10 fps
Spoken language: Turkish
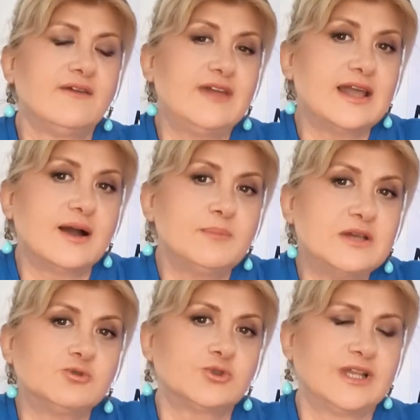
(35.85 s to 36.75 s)
veya
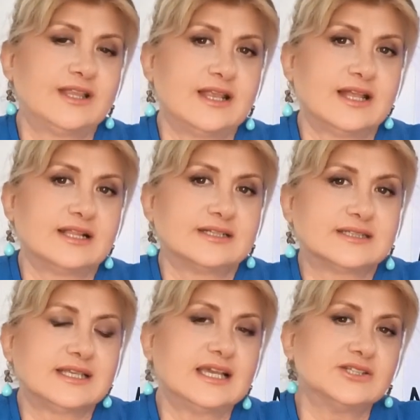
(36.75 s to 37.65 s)
mevcut
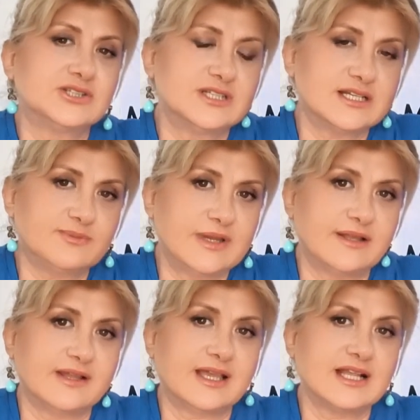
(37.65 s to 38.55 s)
yeteneklerinizi
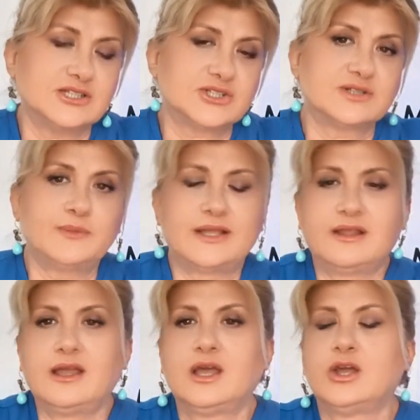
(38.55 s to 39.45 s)
genişletmeye de geliştirmeye
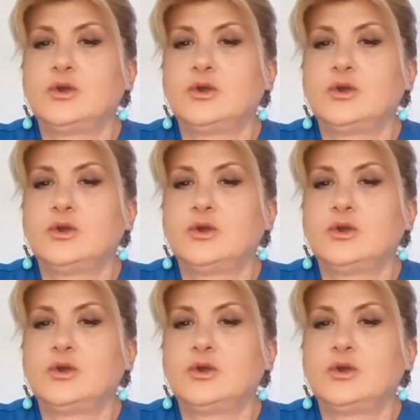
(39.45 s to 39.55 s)
de